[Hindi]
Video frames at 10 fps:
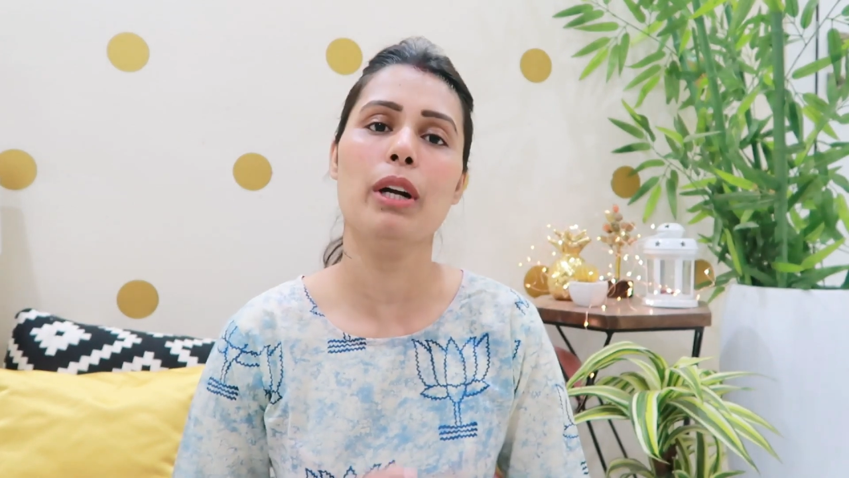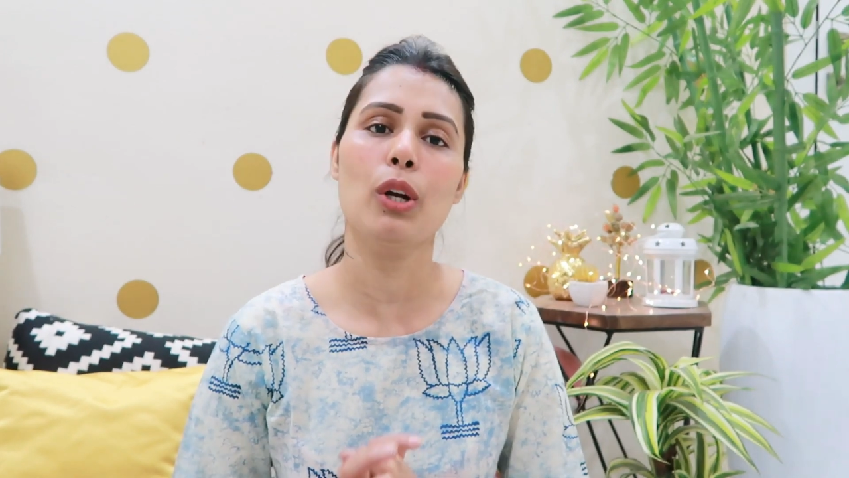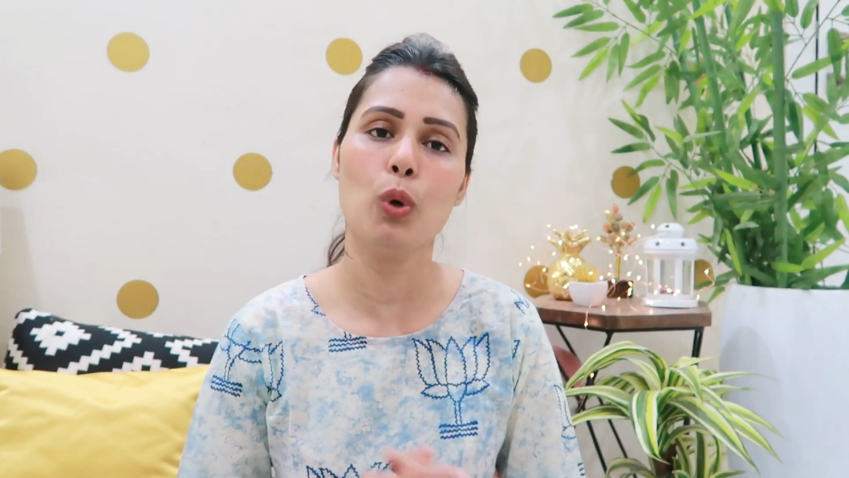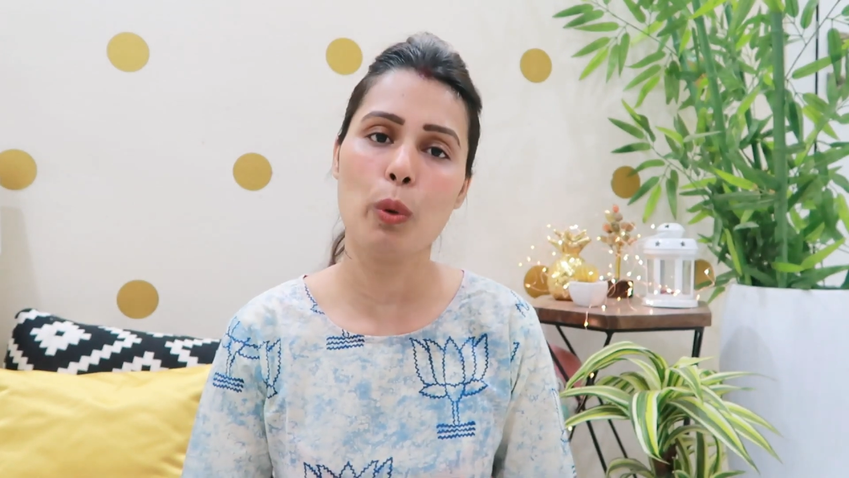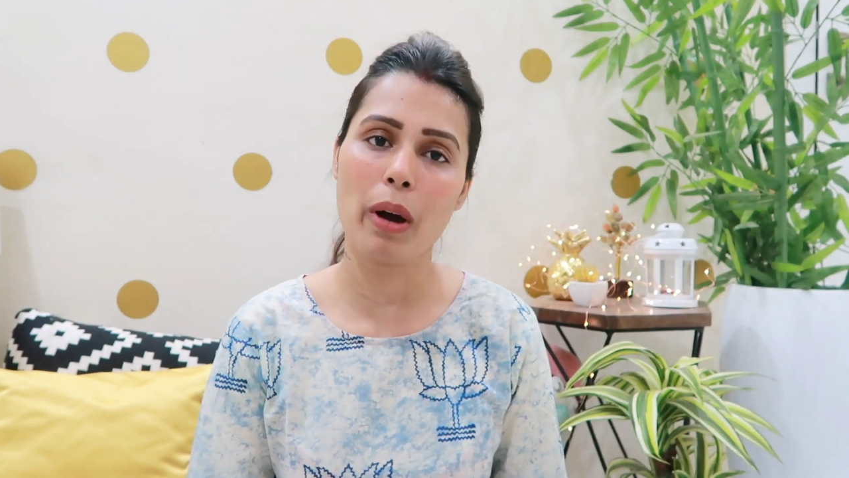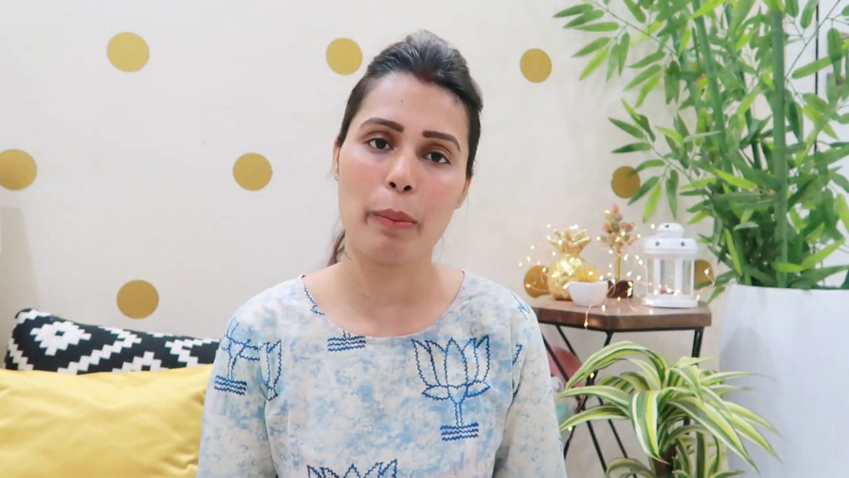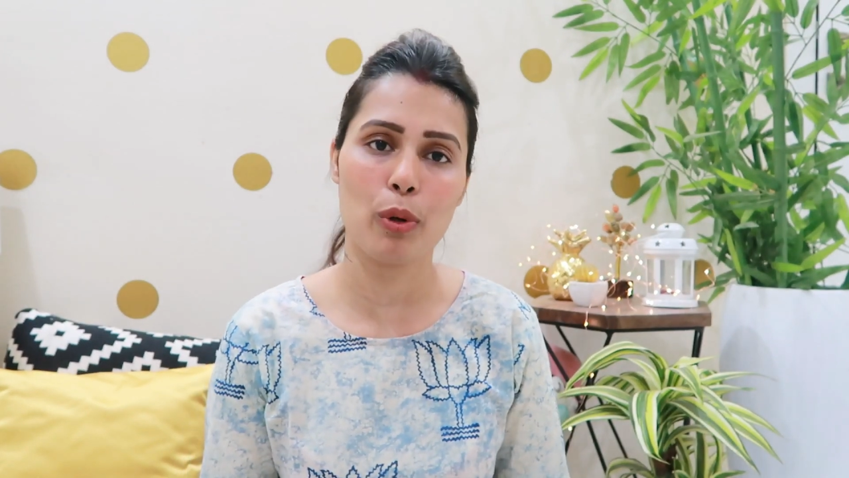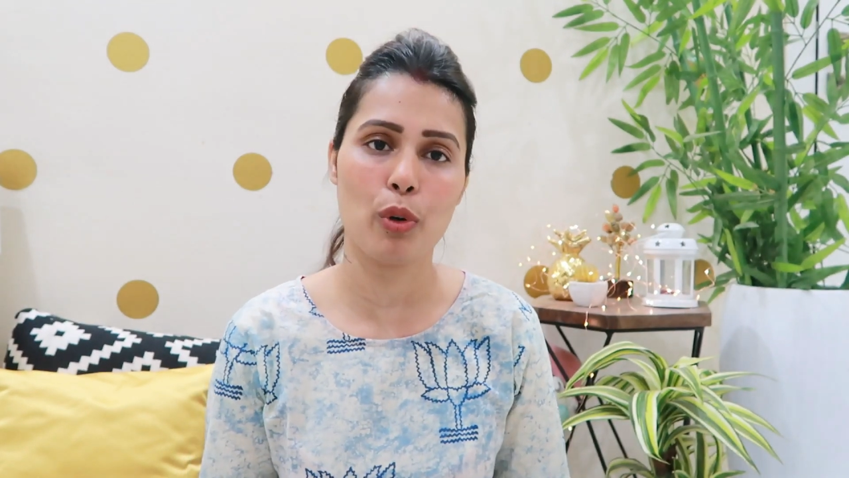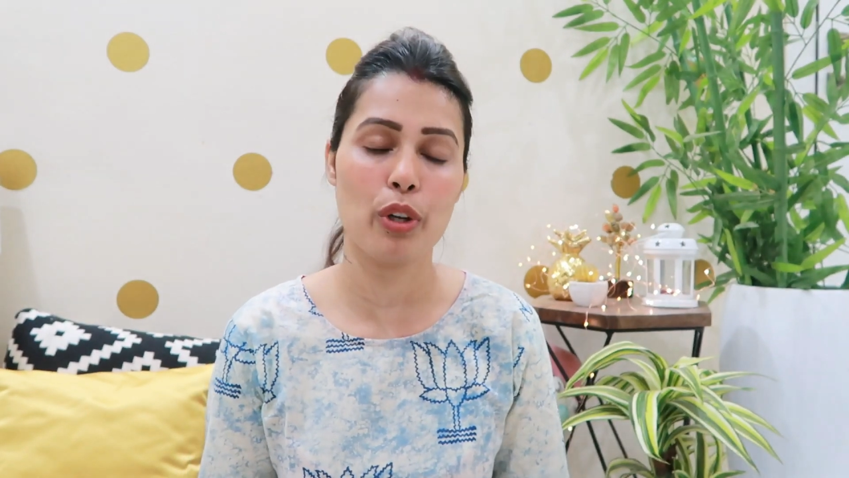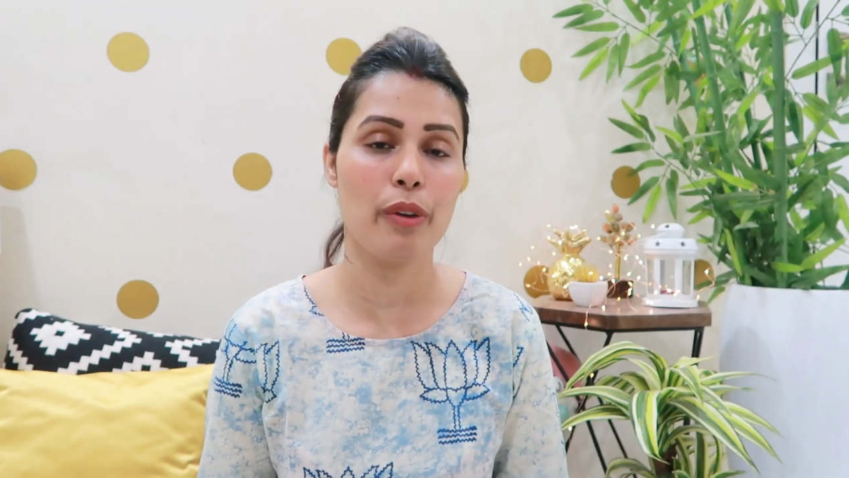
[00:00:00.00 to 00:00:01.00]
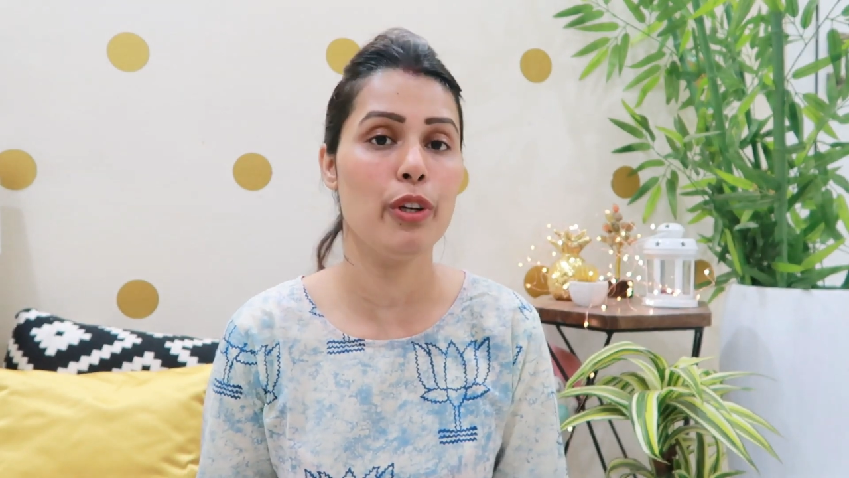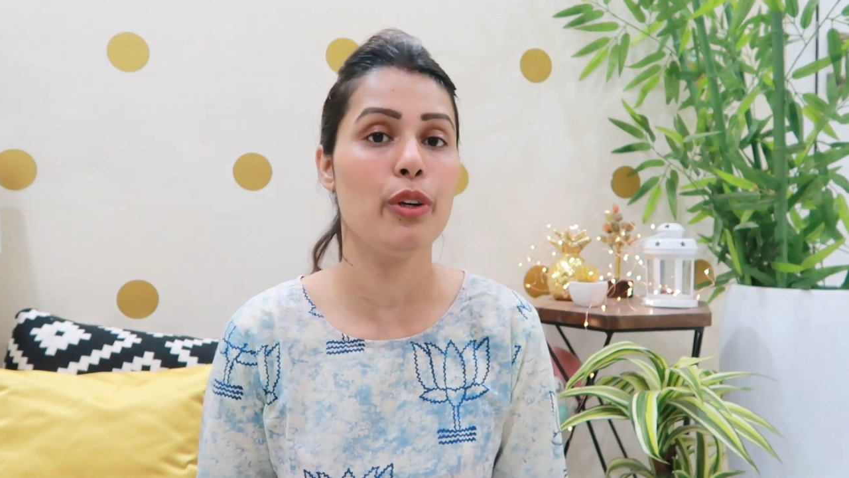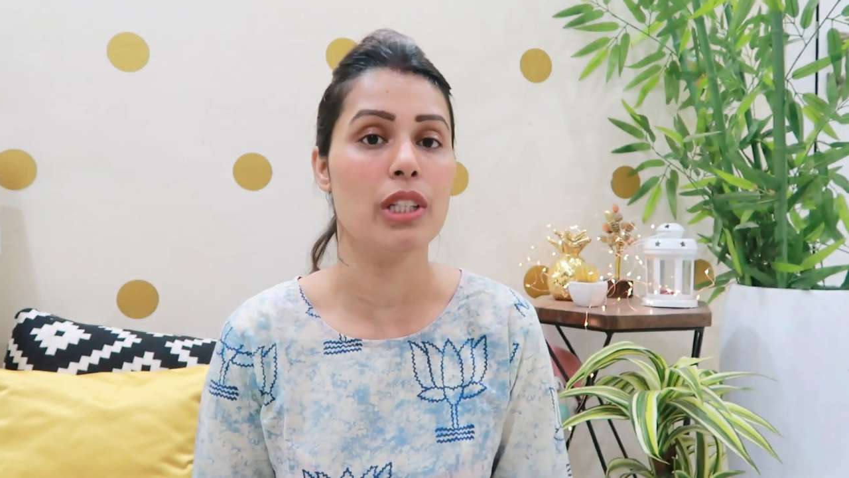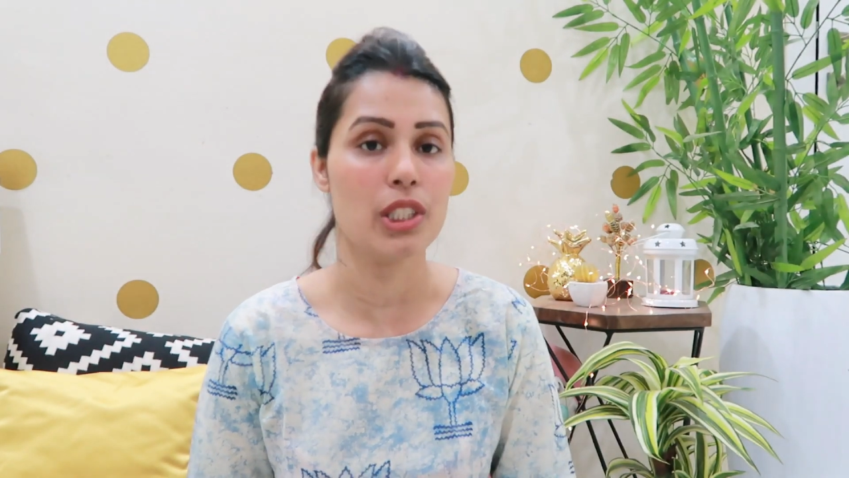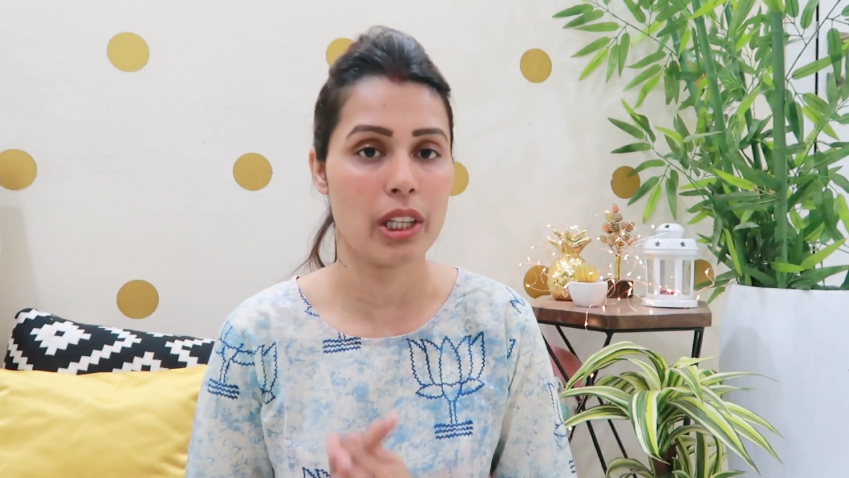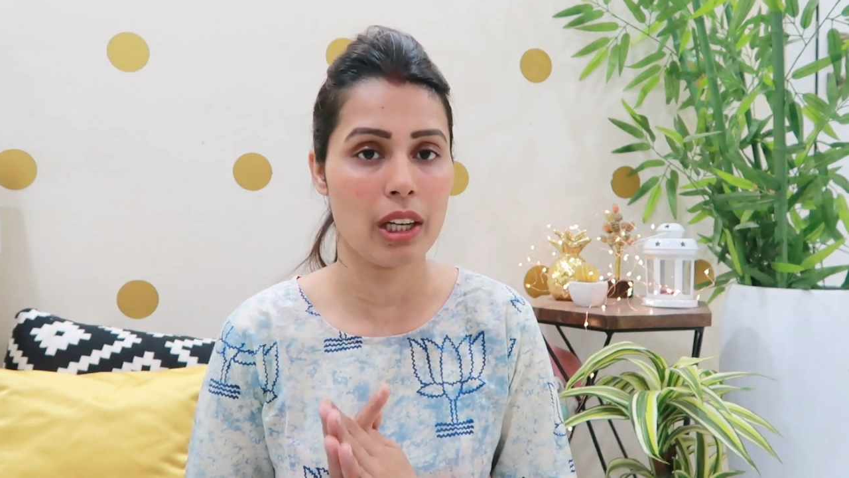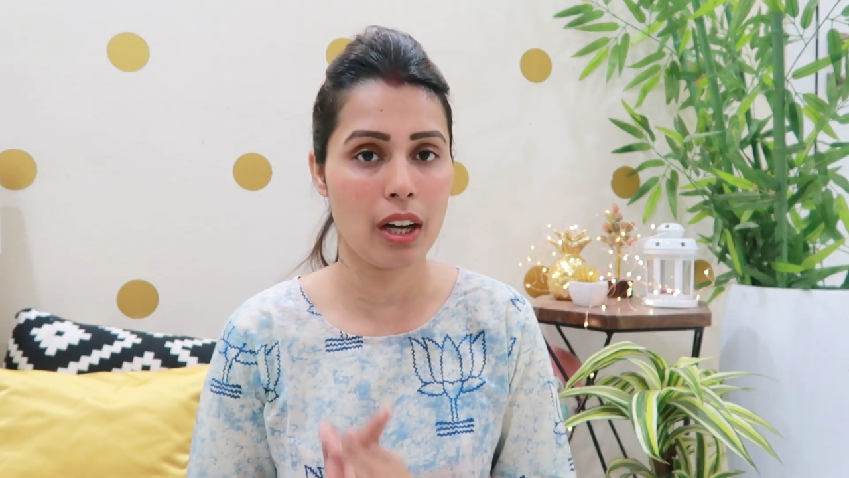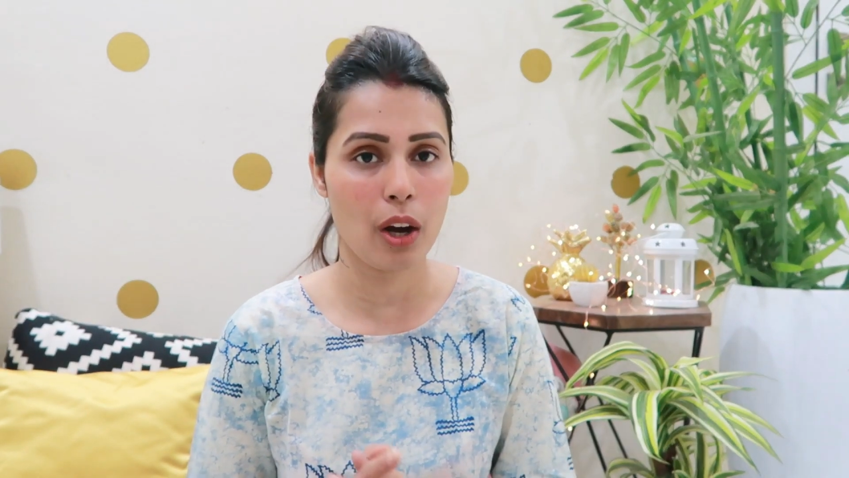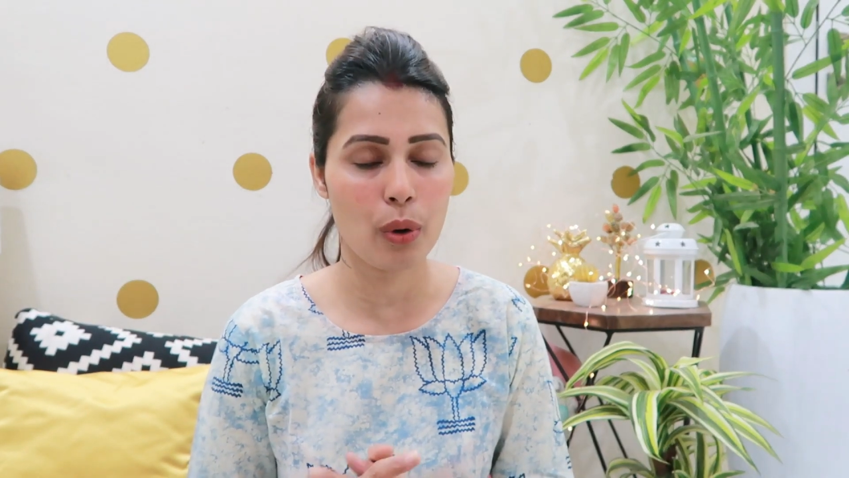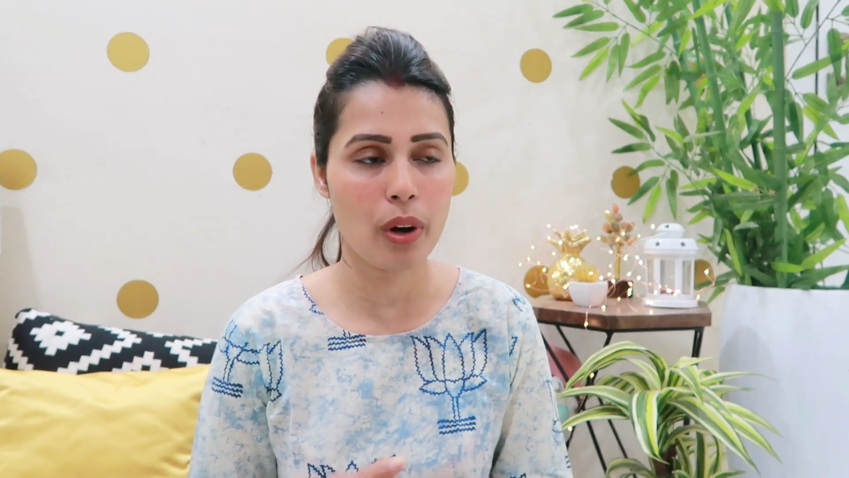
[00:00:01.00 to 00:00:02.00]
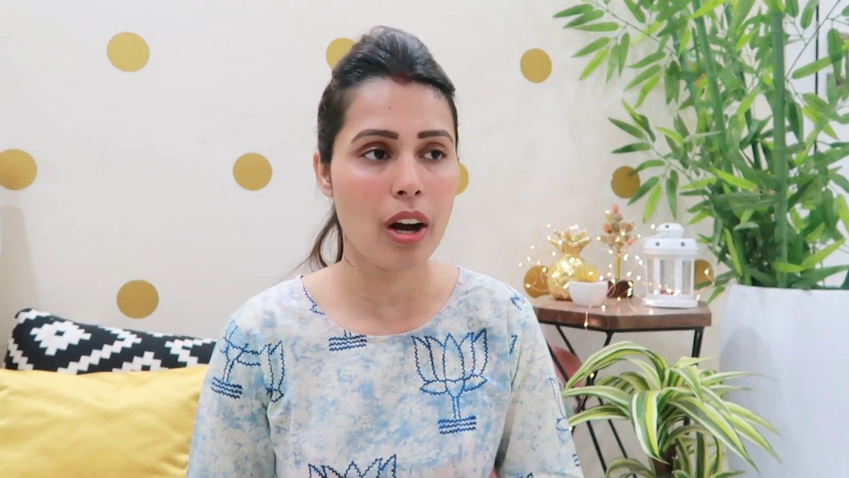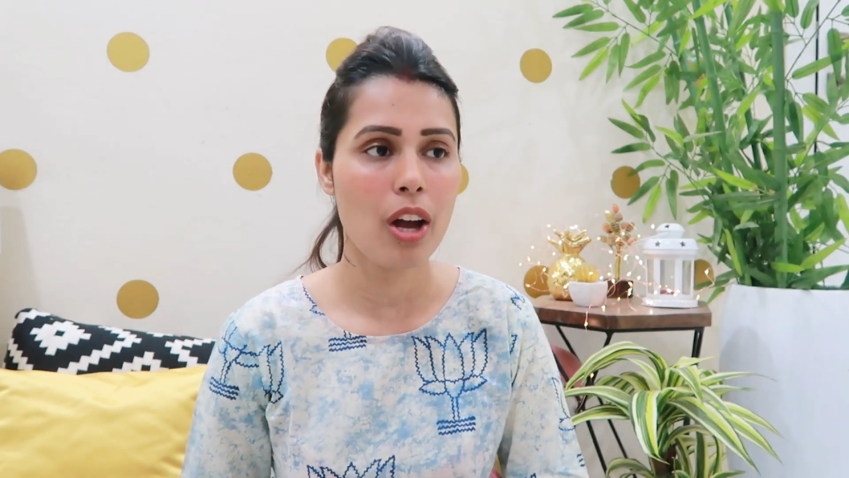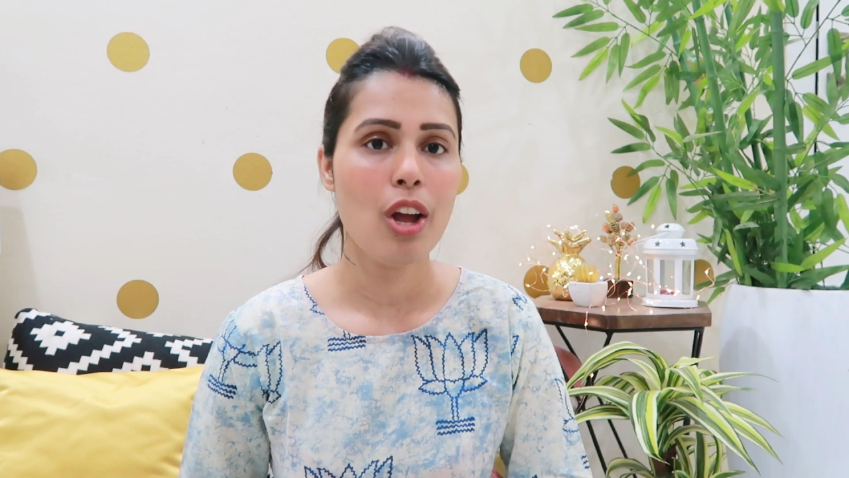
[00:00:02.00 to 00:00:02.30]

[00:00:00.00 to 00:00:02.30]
बट होप आप लोग को ये वीडियो अच्छा लगा होगा